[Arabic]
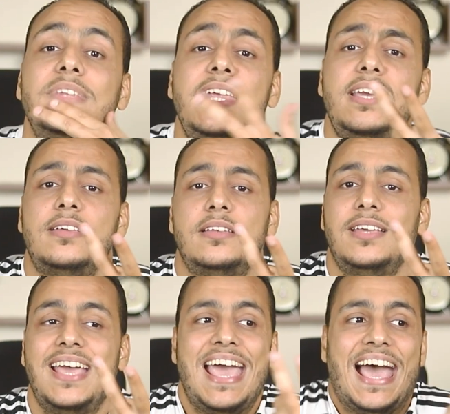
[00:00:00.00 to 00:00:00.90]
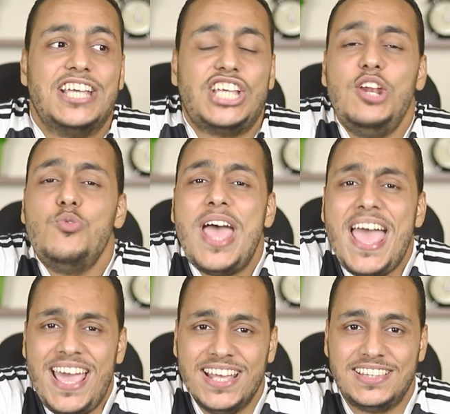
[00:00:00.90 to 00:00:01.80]
ليه عشان
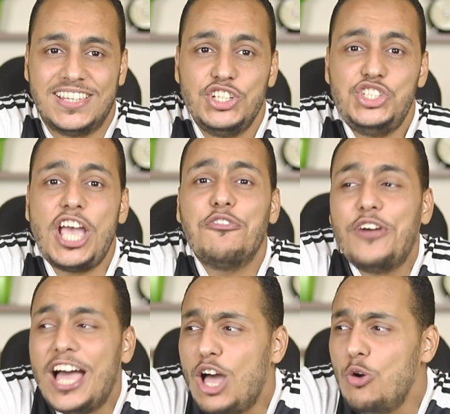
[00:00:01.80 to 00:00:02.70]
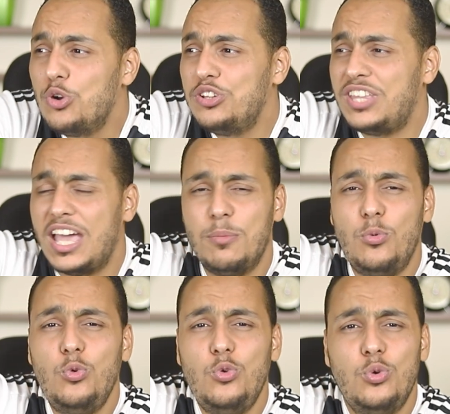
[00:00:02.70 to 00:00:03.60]
واحد شاف عورة
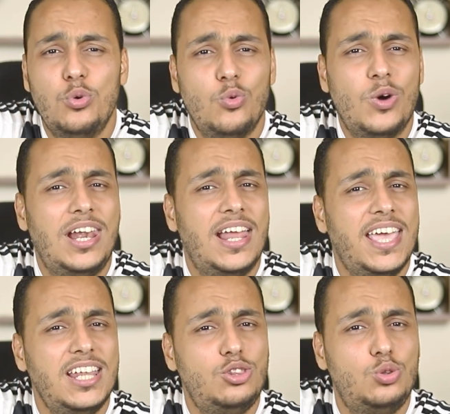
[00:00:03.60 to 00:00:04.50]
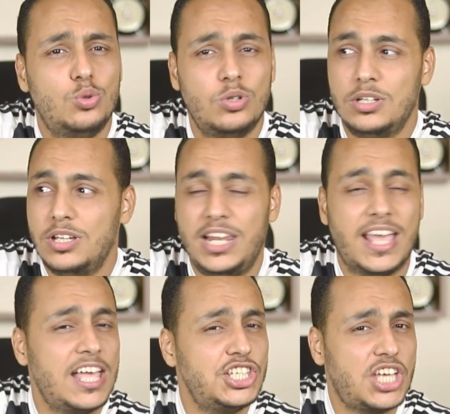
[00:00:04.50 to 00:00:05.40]
أبوه ولا جده
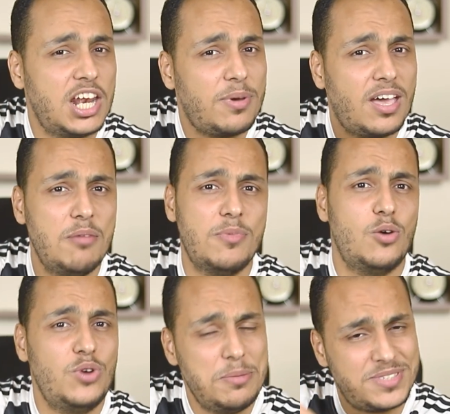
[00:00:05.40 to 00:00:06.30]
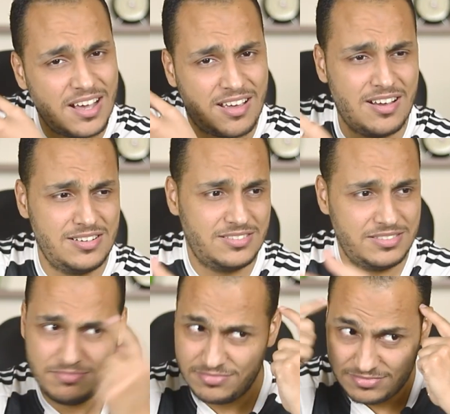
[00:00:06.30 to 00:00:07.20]
اللي كان شارب خمرة ونايم سكران
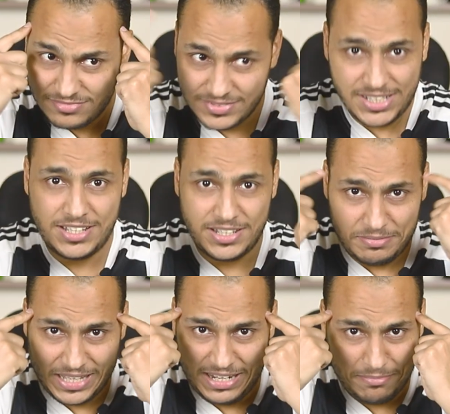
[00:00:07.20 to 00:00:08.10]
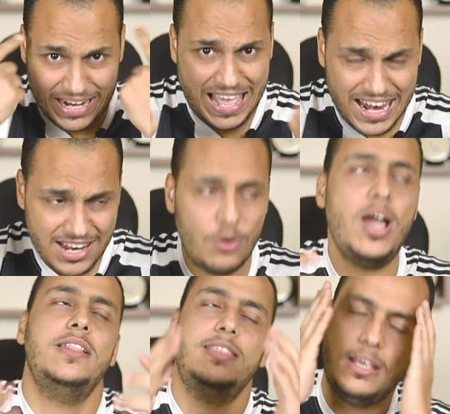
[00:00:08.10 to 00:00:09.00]
يعني بالعقل
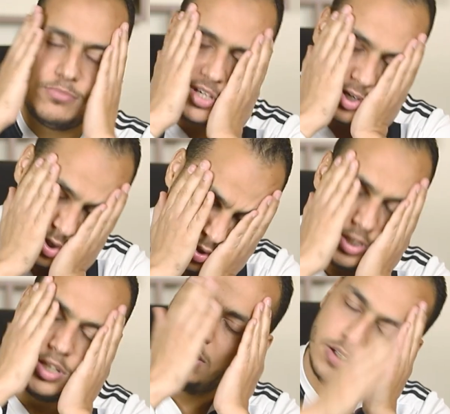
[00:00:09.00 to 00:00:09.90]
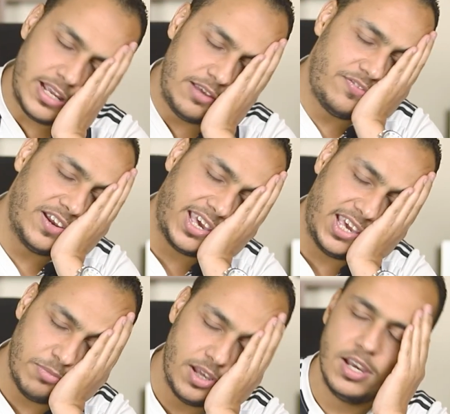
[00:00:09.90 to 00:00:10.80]
واحد نايم سكران نايم في
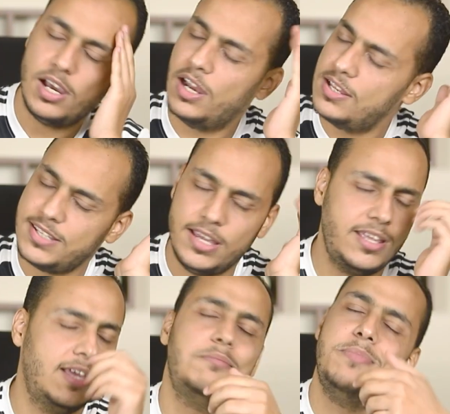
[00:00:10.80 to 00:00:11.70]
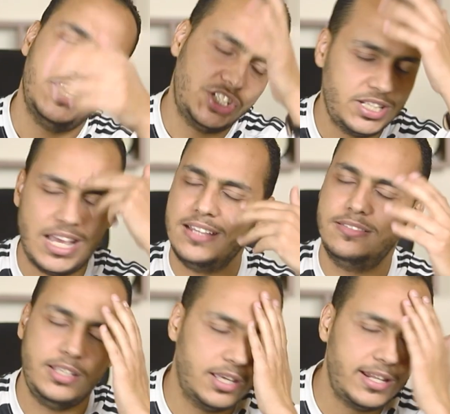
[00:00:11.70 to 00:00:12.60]
الخيمه خلاص عريان ماشي
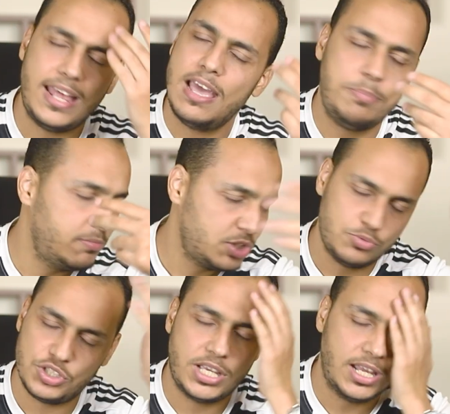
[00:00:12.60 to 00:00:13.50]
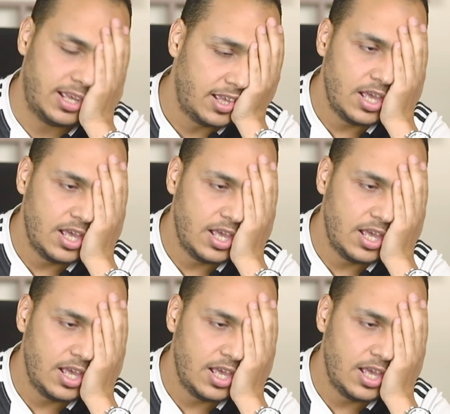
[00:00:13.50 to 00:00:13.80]
نعديها ده نبي مش مشكله